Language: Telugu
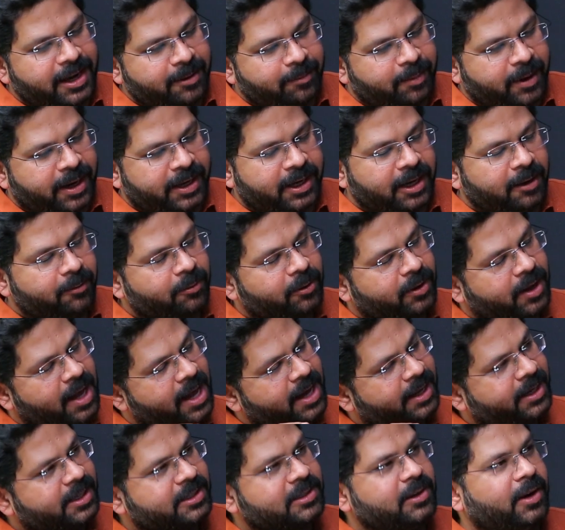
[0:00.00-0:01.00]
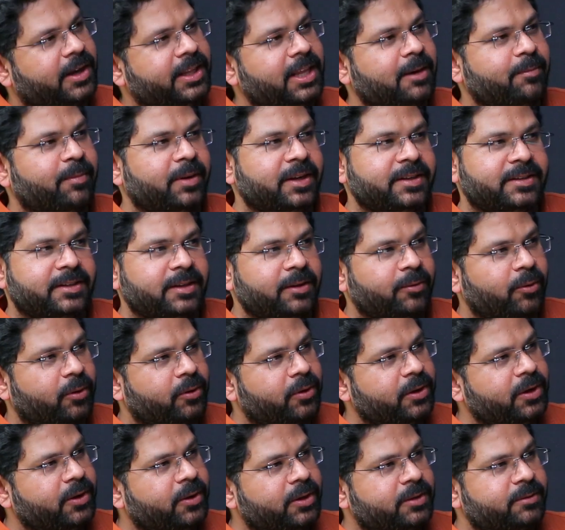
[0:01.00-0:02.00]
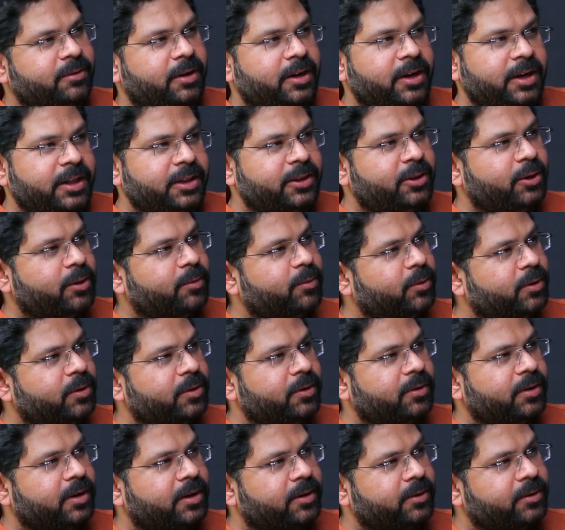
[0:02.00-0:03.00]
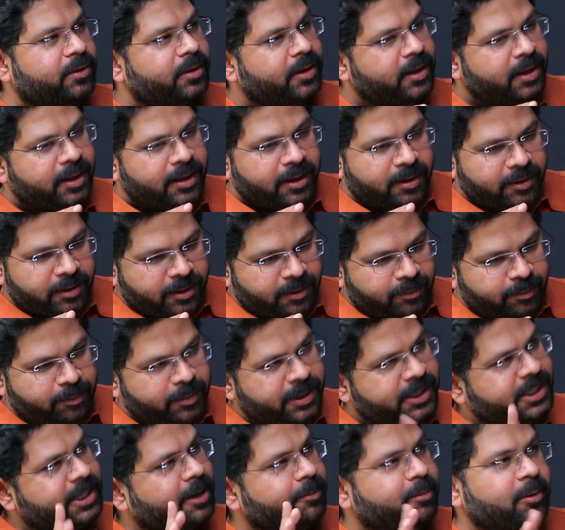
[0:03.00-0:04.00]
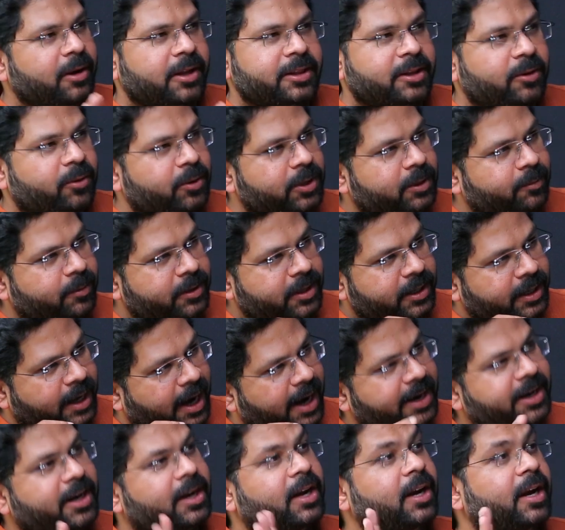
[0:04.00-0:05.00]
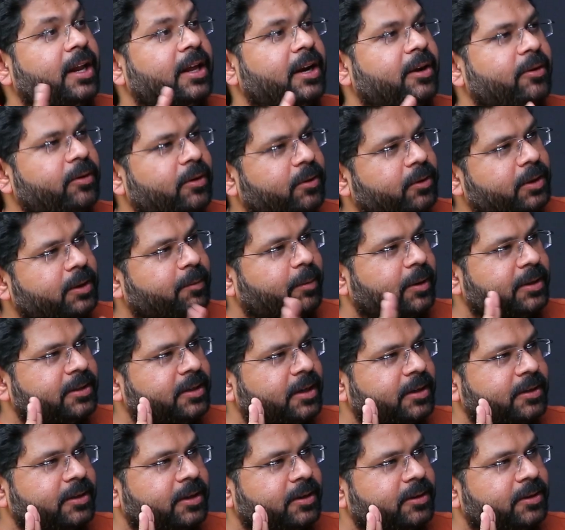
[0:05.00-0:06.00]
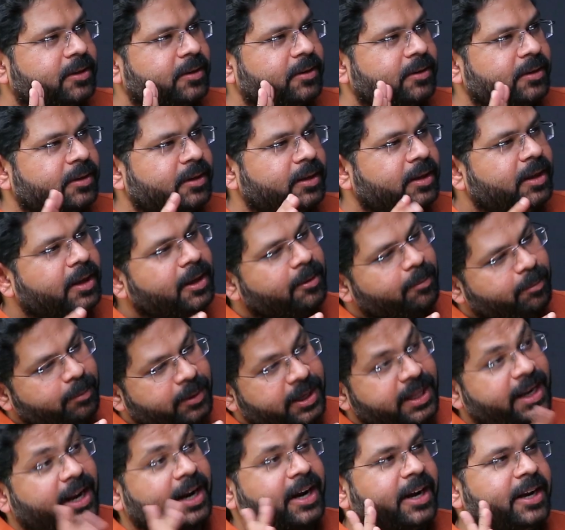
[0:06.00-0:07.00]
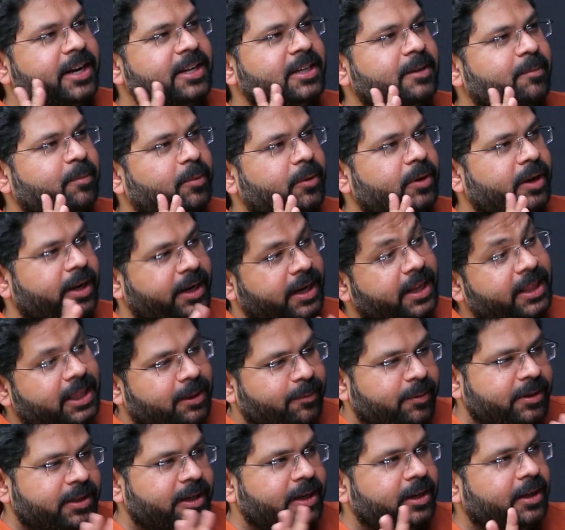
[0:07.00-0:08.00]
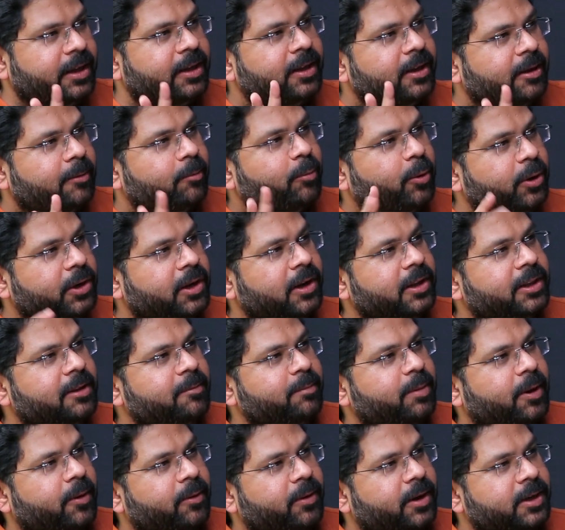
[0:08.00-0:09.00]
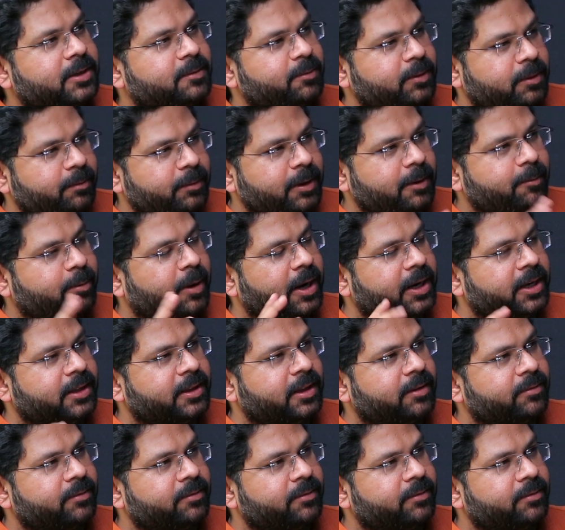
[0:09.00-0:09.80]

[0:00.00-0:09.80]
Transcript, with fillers: అన్ని పార్టీలు ఇప్పుడు కాంగ్రెస్లో అదే పరిస్థితి ఒక నియోజకవర్గం ఇద్దరు ముగ్గురు ఉన్నారు బీజేపీలో అయితే కొంతమంది క్యాండిడేట్లు లేరని కూడా కొంత ప్రచారం జరుగుతుంది మీరు ఎక్కడి నుంచి ఎంతమందిని పోటీలు దింపే అవకాశం ఉంది మీ పార్టీ